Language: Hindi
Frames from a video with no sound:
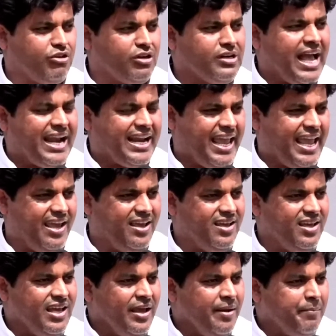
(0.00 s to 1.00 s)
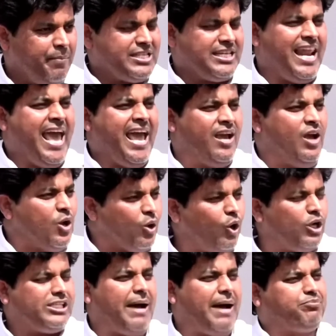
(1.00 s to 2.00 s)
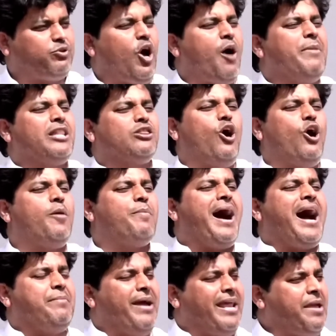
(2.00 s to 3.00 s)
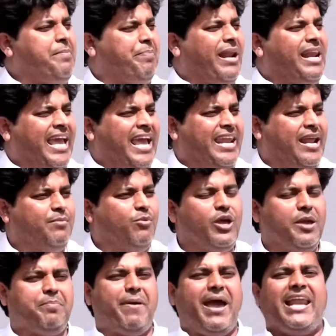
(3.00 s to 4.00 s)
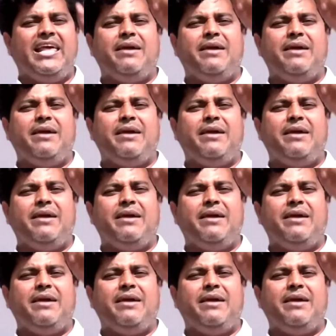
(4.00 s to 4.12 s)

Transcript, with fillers: सुन करके पिछले कुछ हफ्तों में दो बार मेरी पलकें नम हुई पहली